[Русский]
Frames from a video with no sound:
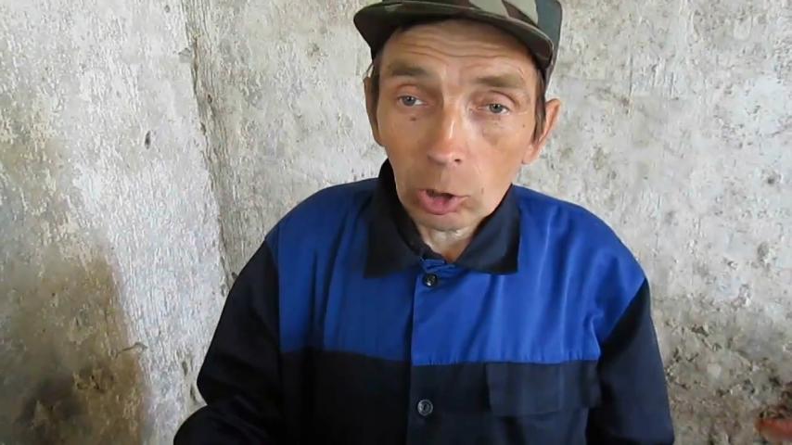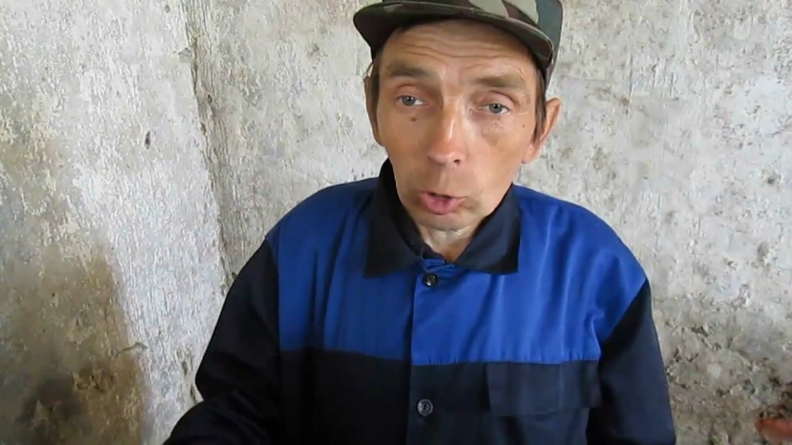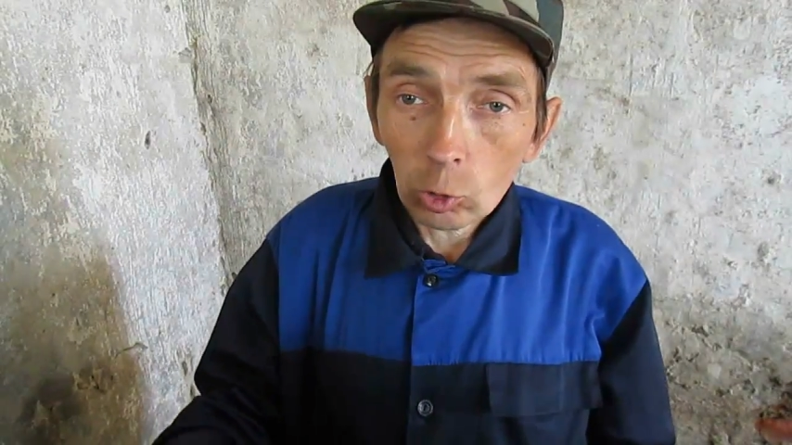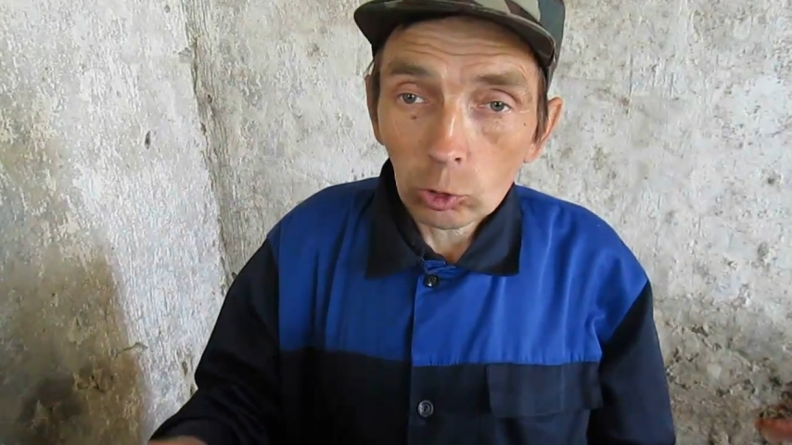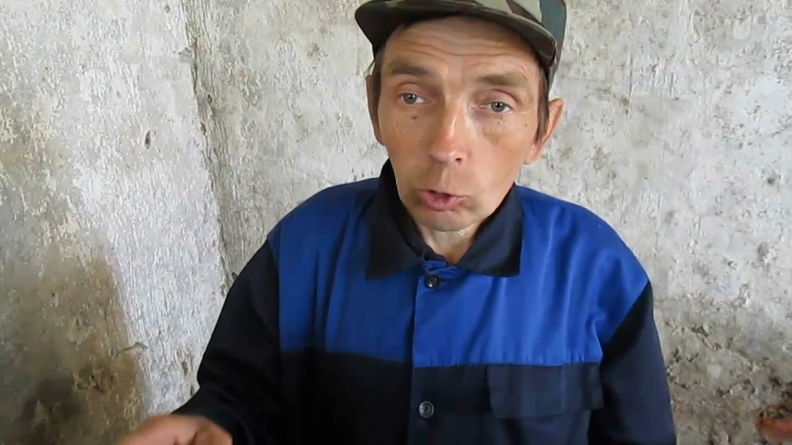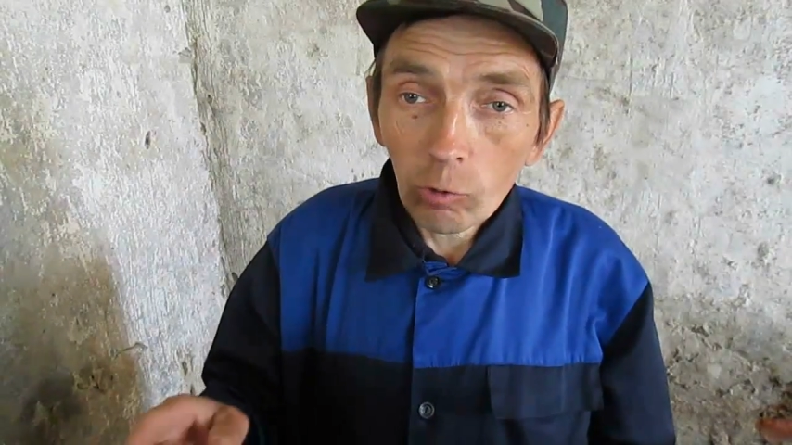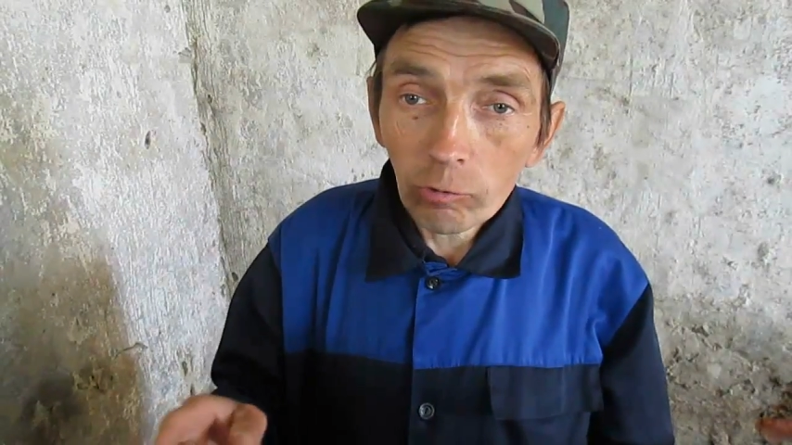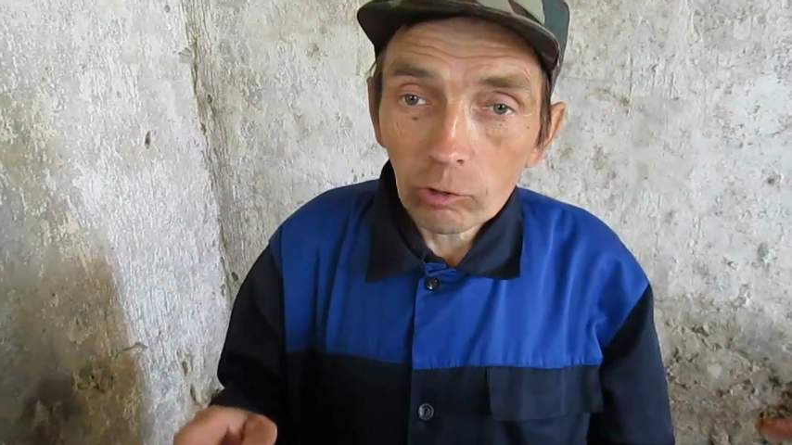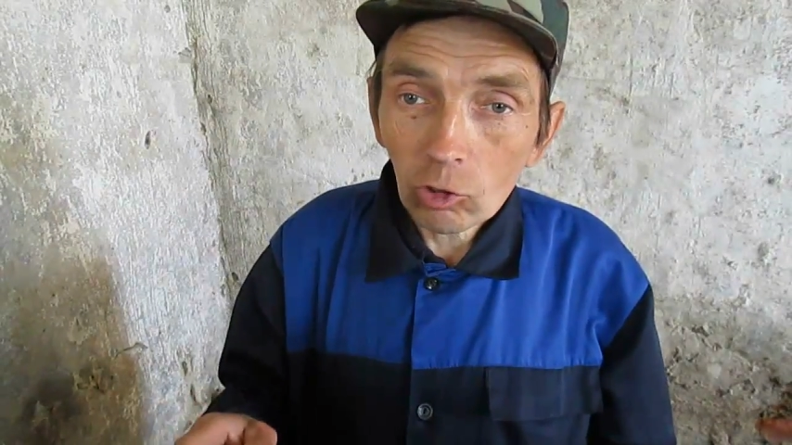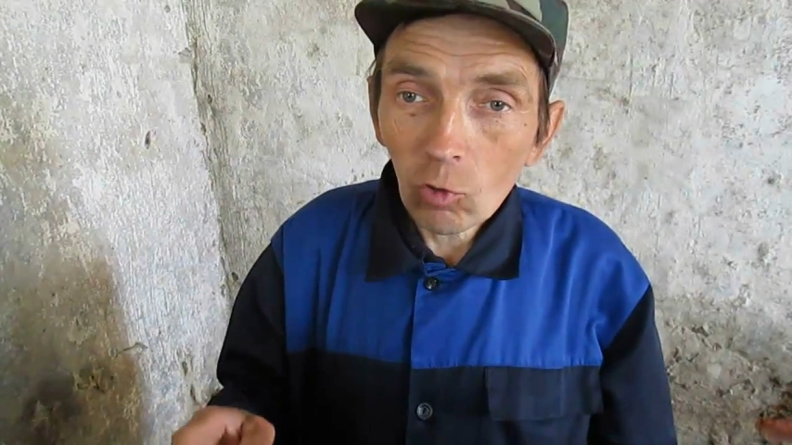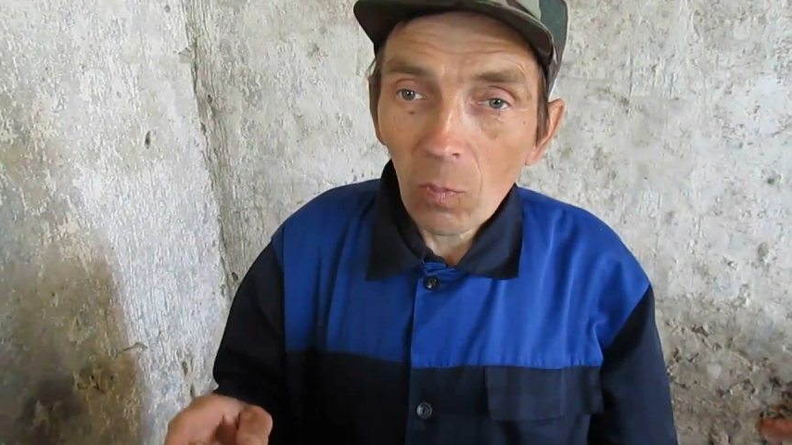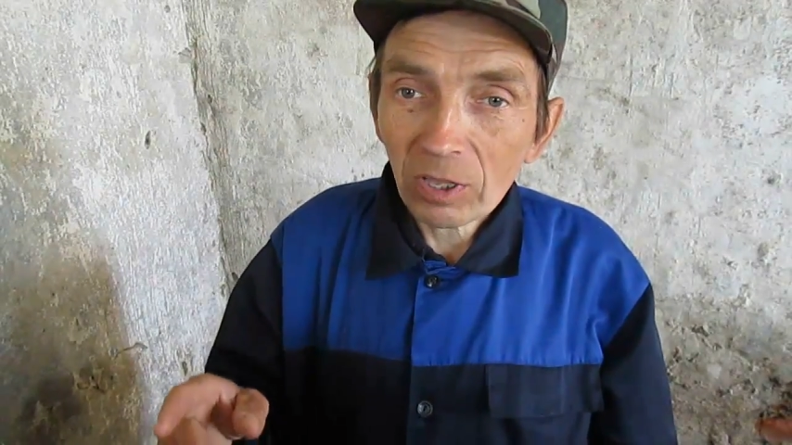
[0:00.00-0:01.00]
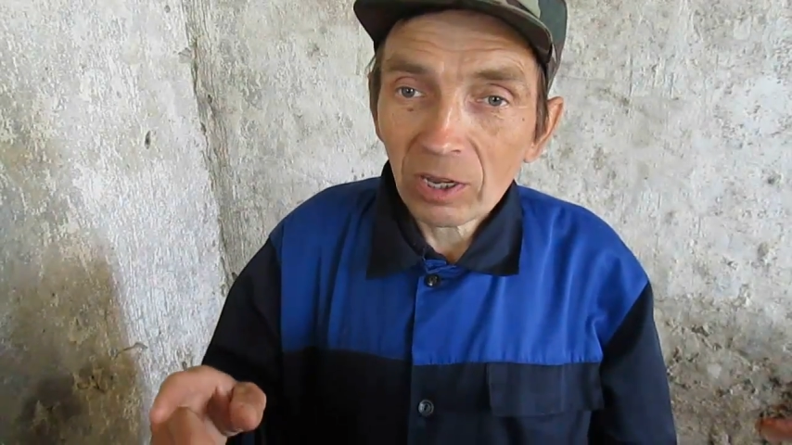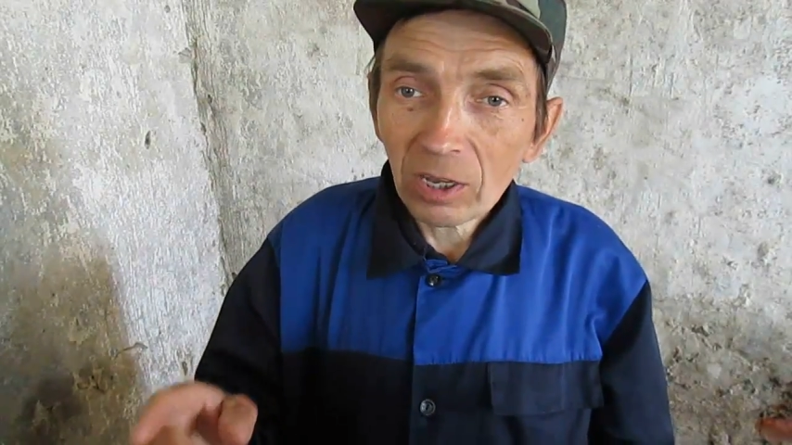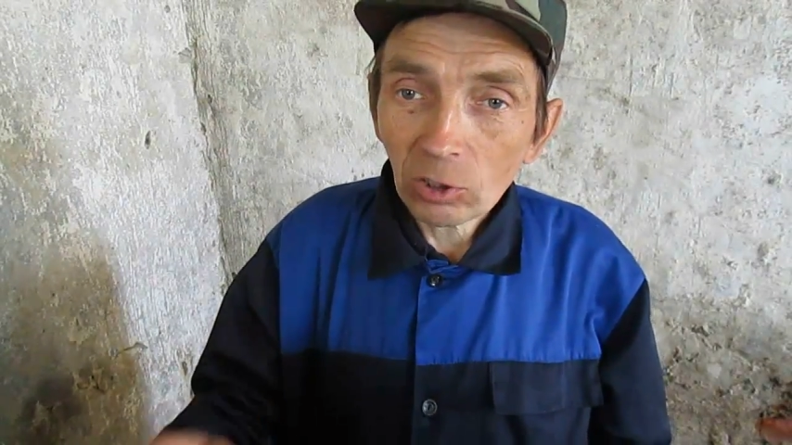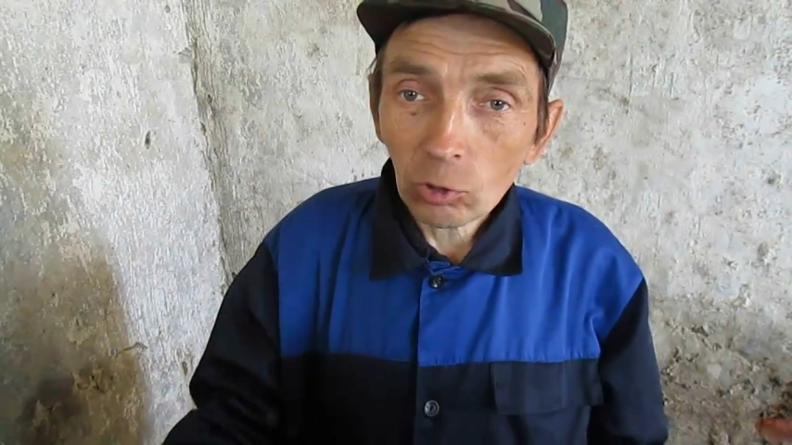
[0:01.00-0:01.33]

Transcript: дословно совпадает с